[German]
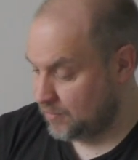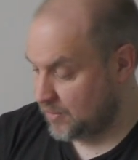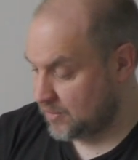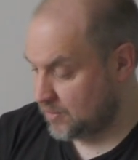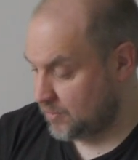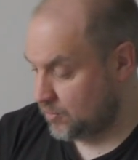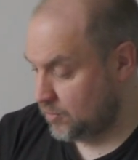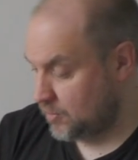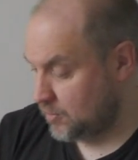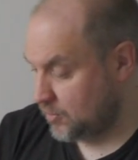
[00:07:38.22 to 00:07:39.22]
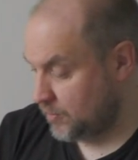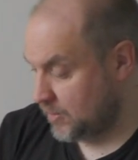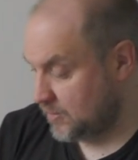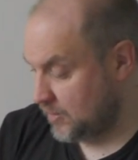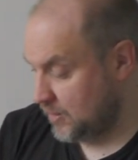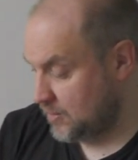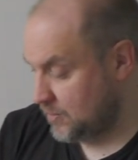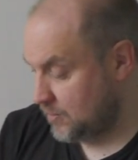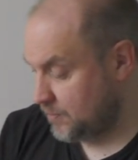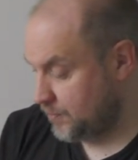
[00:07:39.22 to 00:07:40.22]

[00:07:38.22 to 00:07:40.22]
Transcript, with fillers: Passt aber gut. So, mal sehen.